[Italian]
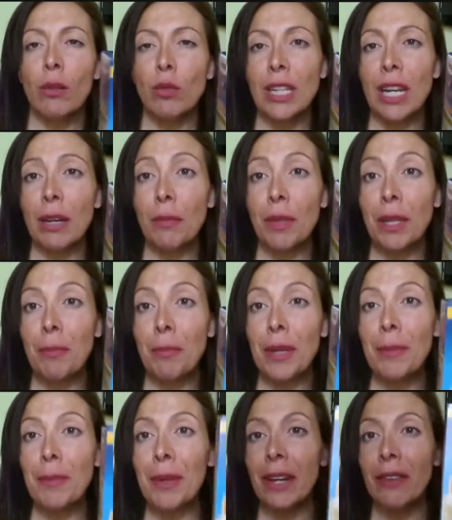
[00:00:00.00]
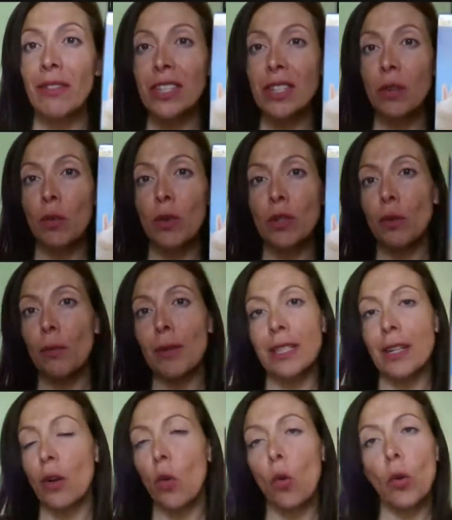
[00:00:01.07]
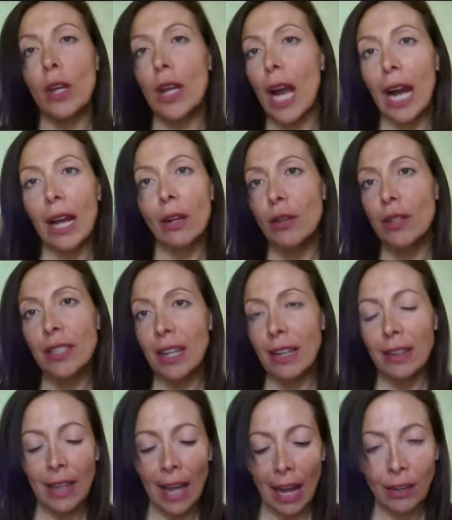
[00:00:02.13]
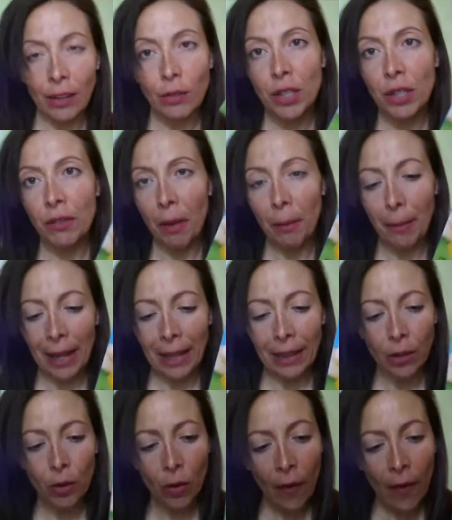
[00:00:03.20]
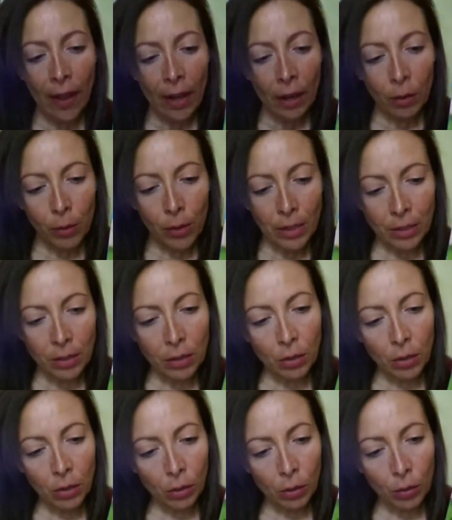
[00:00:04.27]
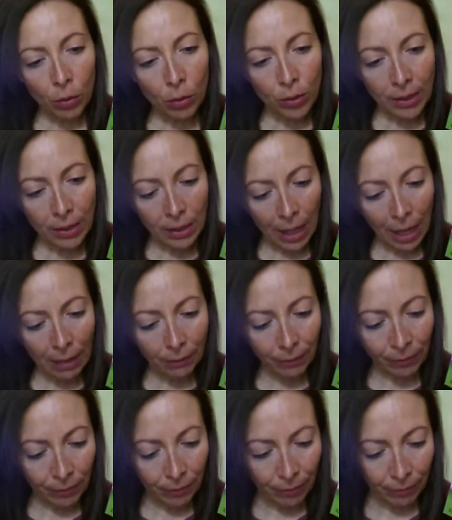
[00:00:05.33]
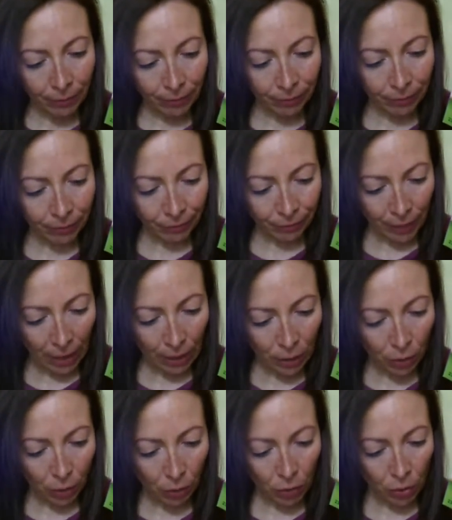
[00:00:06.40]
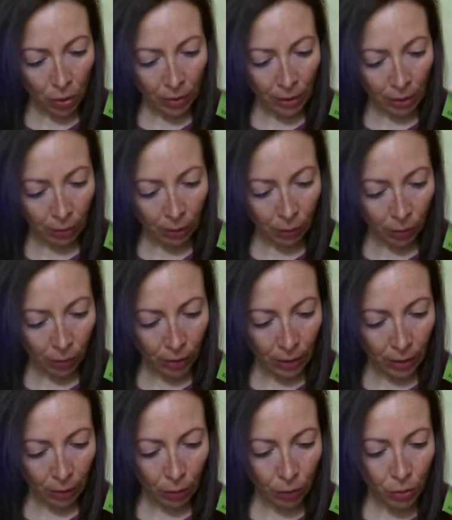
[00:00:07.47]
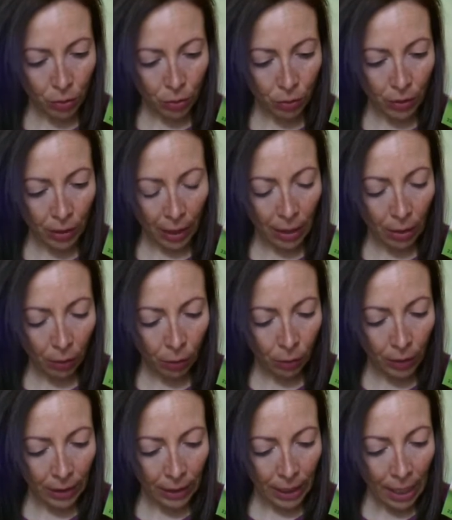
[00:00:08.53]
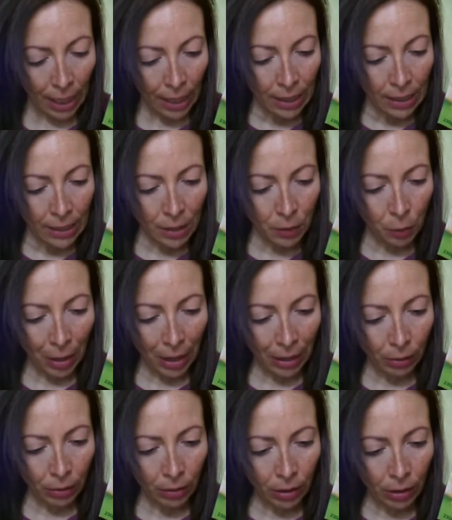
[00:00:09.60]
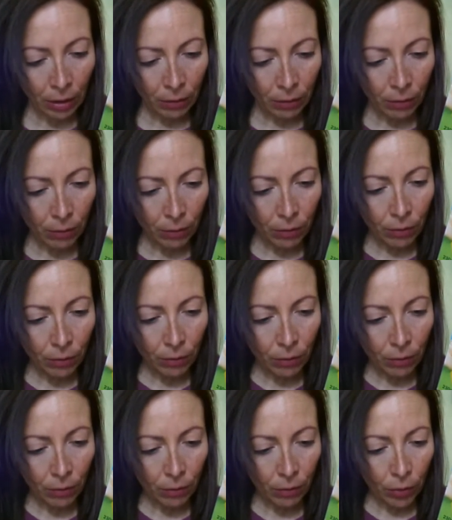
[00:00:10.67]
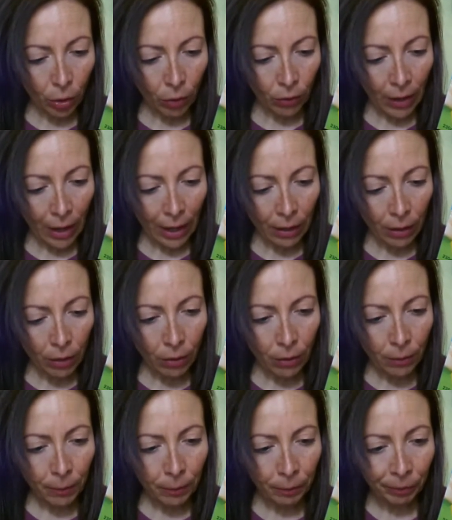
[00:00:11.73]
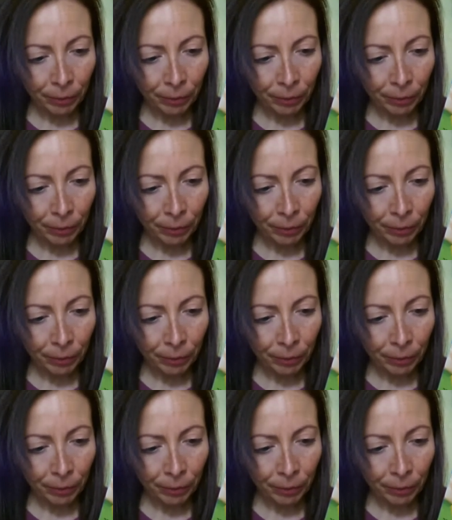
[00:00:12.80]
usare mini pimer invece in questo basta il cucchiaio istantaneo si fa meglio meglio questo costa mm-hmm, adesso non sto andando in ordine con lo scontrino quindi spero di trovarlo